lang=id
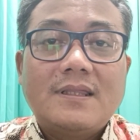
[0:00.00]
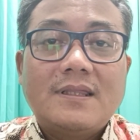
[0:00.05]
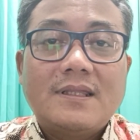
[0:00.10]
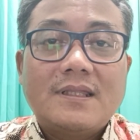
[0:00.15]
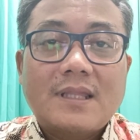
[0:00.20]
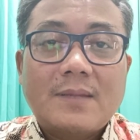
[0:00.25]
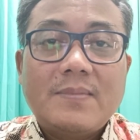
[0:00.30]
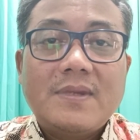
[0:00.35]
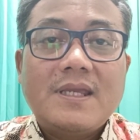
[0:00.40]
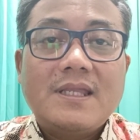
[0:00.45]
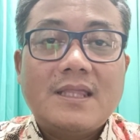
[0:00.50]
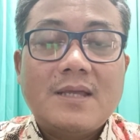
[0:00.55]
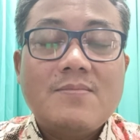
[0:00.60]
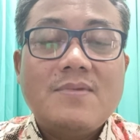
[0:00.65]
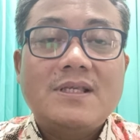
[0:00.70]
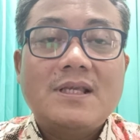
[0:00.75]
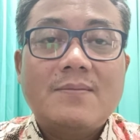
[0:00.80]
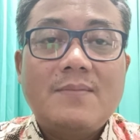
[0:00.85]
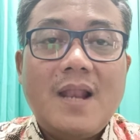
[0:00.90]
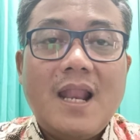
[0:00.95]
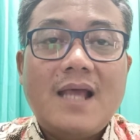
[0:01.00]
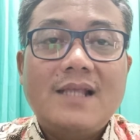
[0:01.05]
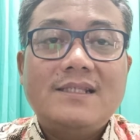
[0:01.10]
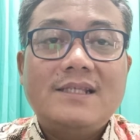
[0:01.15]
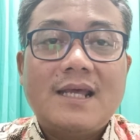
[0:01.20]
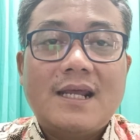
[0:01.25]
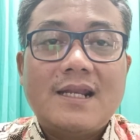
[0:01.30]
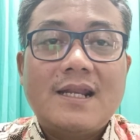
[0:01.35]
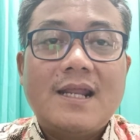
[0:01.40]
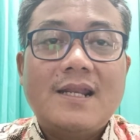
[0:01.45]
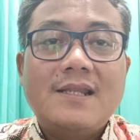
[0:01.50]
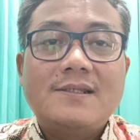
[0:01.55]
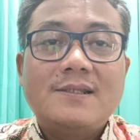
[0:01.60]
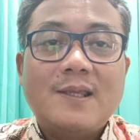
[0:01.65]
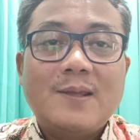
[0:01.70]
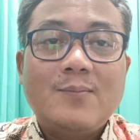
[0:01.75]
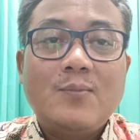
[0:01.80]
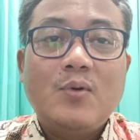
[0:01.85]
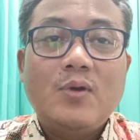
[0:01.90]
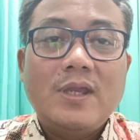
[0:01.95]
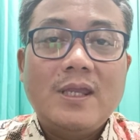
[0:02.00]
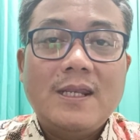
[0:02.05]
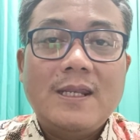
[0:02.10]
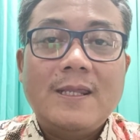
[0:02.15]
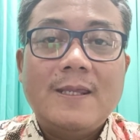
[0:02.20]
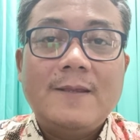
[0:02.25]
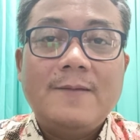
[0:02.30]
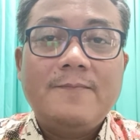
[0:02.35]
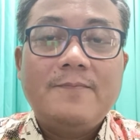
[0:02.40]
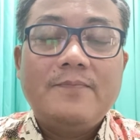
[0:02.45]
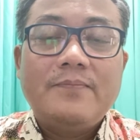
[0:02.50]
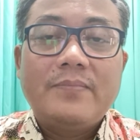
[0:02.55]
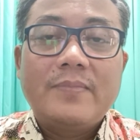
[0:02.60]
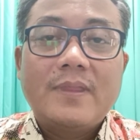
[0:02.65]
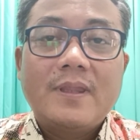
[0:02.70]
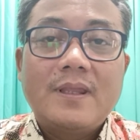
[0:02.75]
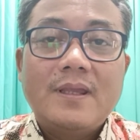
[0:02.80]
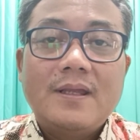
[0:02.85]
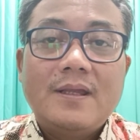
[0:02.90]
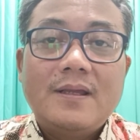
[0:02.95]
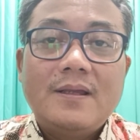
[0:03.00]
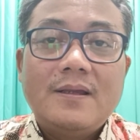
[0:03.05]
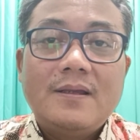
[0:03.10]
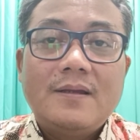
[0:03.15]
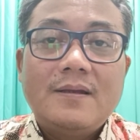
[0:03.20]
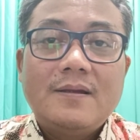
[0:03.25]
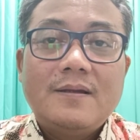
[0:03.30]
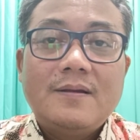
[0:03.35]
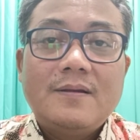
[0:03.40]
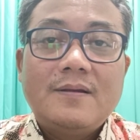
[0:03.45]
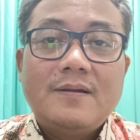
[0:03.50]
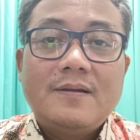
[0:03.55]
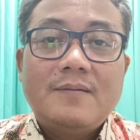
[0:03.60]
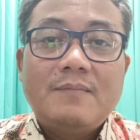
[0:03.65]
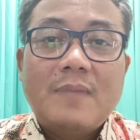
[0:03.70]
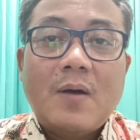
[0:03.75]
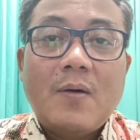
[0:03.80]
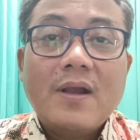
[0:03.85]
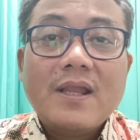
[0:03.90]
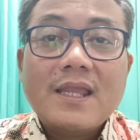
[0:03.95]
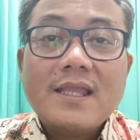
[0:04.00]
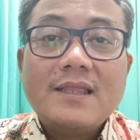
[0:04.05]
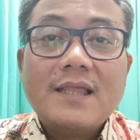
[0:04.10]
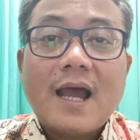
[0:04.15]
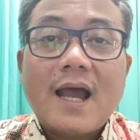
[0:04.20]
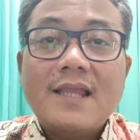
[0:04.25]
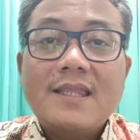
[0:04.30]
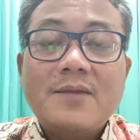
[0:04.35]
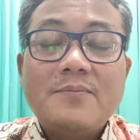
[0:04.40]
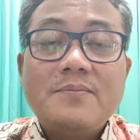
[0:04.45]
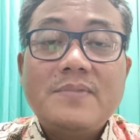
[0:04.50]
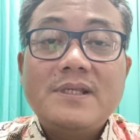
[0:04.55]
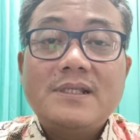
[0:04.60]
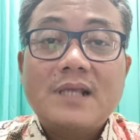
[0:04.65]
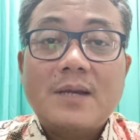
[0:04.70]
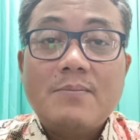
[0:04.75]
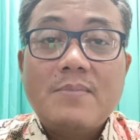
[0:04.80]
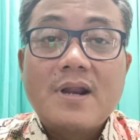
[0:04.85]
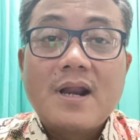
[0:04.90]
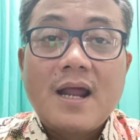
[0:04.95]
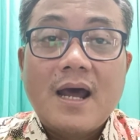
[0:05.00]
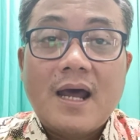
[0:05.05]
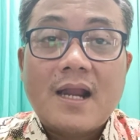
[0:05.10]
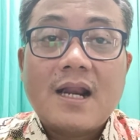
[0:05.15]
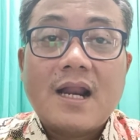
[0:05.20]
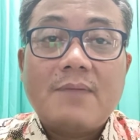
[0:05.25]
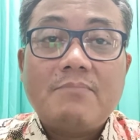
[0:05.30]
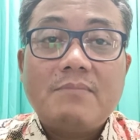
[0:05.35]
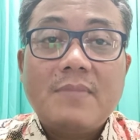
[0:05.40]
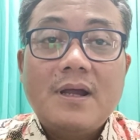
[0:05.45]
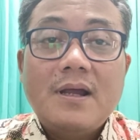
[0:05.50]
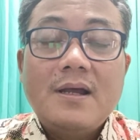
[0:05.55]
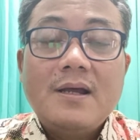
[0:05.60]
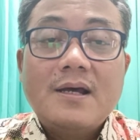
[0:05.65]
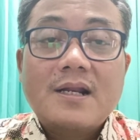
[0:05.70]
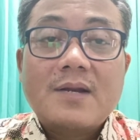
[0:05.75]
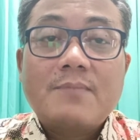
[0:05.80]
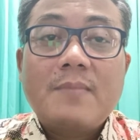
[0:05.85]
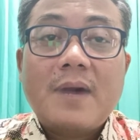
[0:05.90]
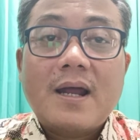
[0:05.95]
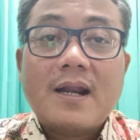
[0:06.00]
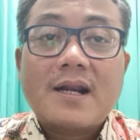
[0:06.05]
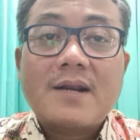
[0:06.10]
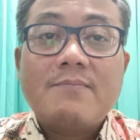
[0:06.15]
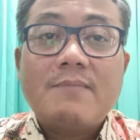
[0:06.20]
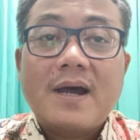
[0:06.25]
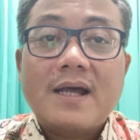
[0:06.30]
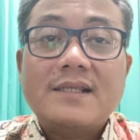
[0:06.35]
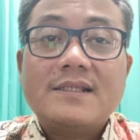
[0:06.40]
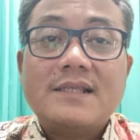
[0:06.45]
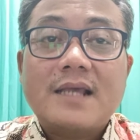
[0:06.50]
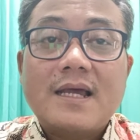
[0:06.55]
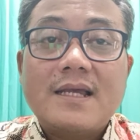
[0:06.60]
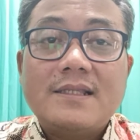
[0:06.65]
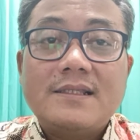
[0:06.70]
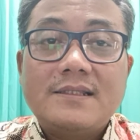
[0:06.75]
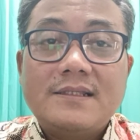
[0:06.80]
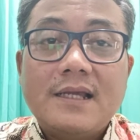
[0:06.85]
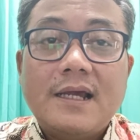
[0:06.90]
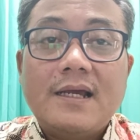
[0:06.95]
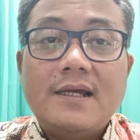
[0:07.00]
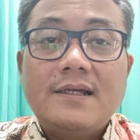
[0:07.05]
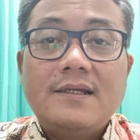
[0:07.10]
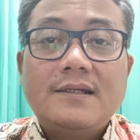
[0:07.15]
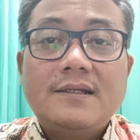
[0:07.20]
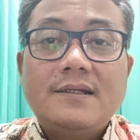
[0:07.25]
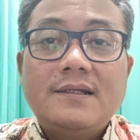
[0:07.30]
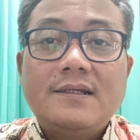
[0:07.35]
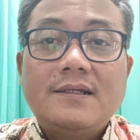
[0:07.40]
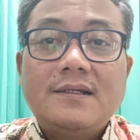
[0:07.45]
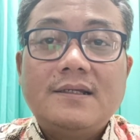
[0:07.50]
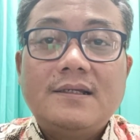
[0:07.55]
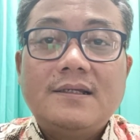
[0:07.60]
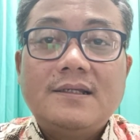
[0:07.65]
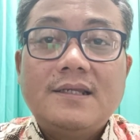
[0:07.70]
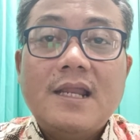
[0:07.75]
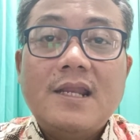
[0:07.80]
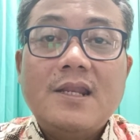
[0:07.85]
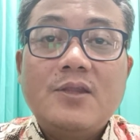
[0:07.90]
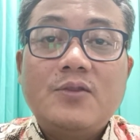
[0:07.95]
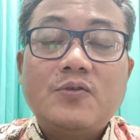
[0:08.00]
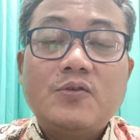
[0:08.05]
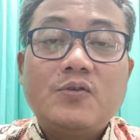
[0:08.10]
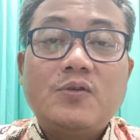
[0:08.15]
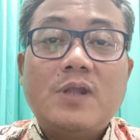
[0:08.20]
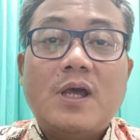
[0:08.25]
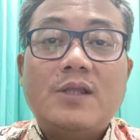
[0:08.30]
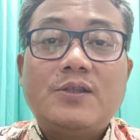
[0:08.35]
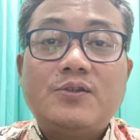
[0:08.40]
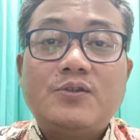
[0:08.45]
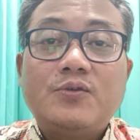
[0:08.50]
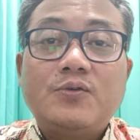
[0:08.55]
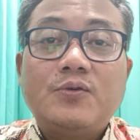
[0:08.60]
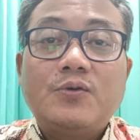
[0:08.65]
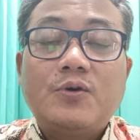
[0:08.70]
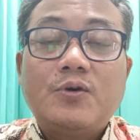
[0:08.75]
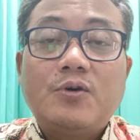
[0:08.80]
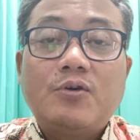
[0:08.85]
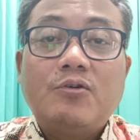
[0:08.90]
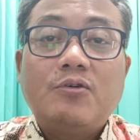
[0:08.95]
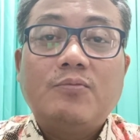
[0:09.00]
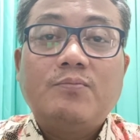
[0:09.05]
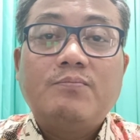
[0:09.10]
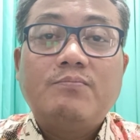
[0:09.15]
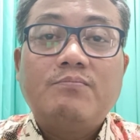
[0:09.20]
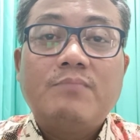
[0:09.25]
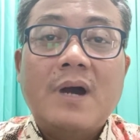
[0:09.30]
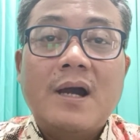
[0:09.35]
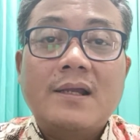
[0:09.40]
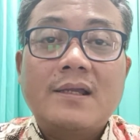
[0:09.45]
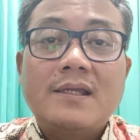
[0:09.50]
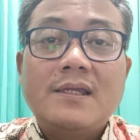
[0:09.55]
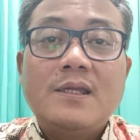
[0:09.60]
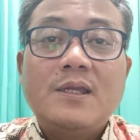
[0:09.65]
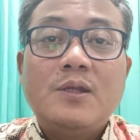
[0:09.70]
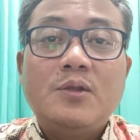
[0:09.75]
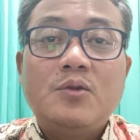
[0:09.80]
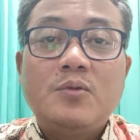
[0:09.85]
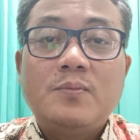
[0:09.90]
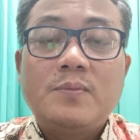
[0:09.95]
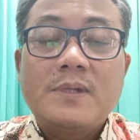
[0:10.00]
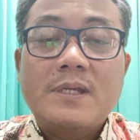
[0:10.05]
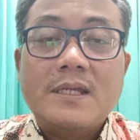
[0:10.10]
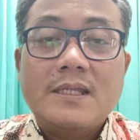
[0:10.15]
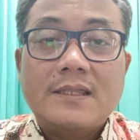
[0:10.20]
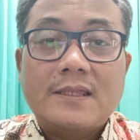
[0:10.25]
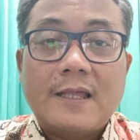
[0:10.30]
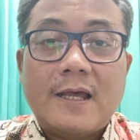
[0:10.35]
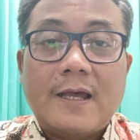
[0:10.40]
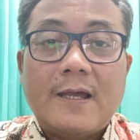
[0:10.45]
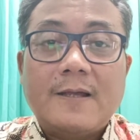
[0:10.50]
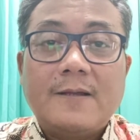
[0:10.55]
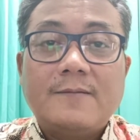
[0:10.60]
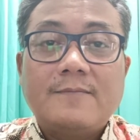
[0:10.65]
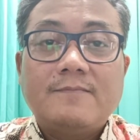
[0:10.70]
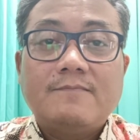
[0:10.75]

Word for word: Tapi kita bisa belajar dari si ibu ini bahwa kita hanya bisa berharap remah-remah saja, dan itu sudah cukup bagi hidup kita.